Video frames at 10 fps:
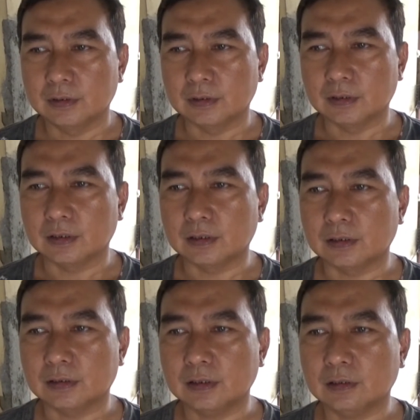Ya
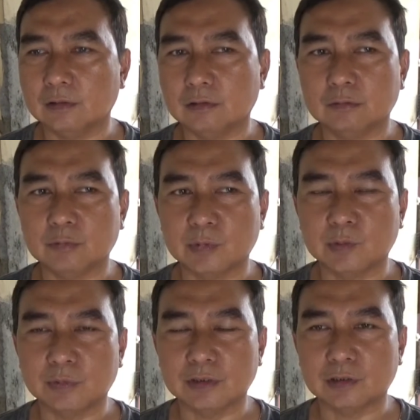kita kalau
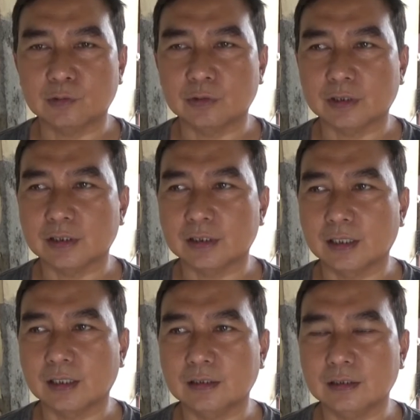memang minyak goreng ini
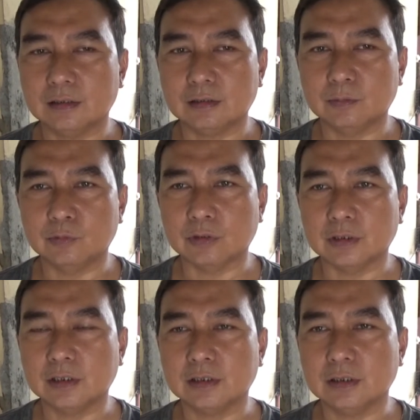nggak ada
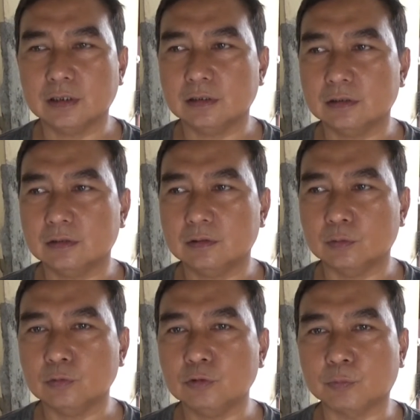kemungkinan kita
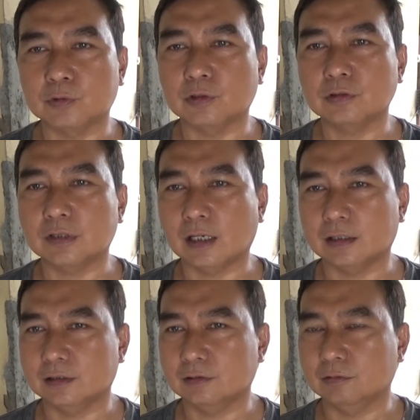tutup
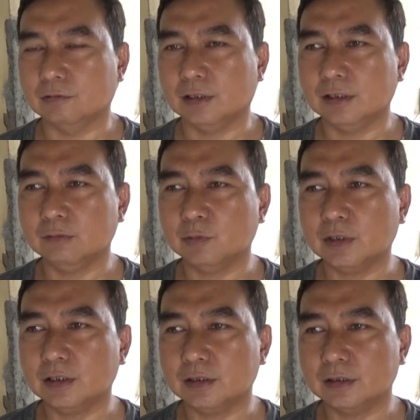total gitu karena
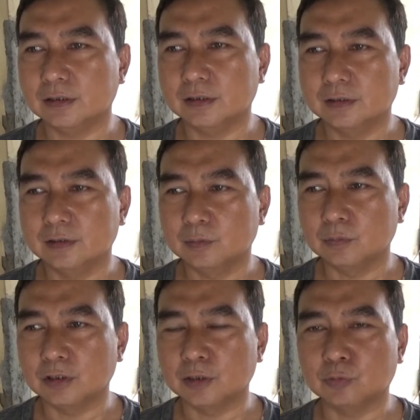memang
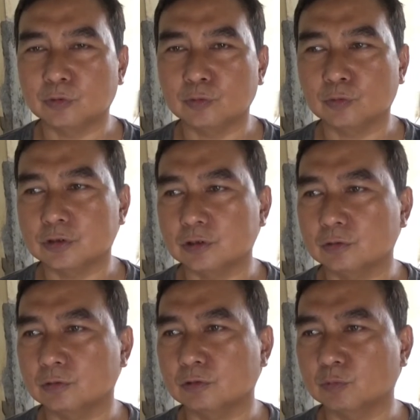biaya produksi
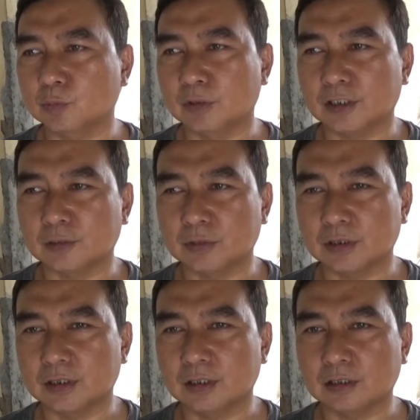untuk memakai
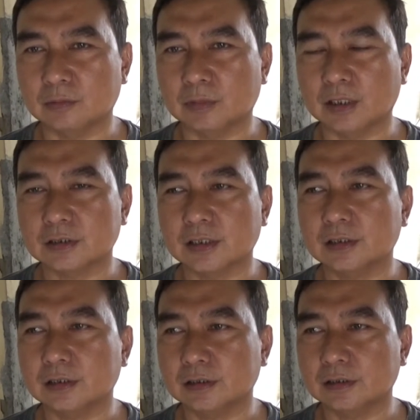minyak
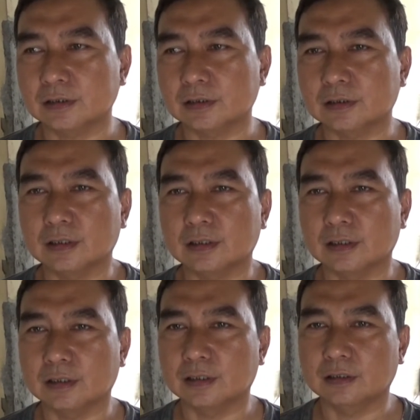kemasan kita
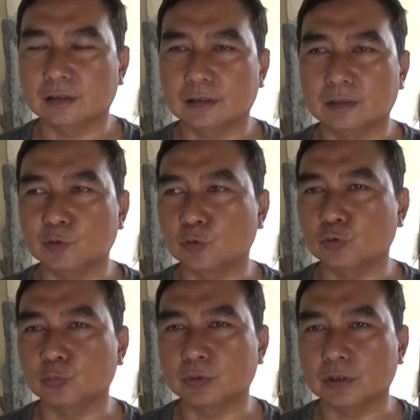nggak nggak
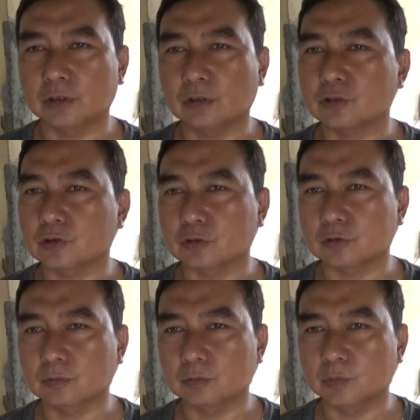menutupi kos
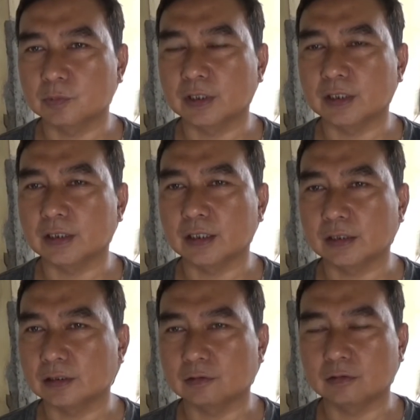
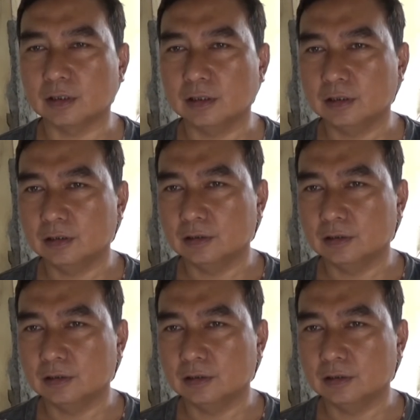pembiayaan itulah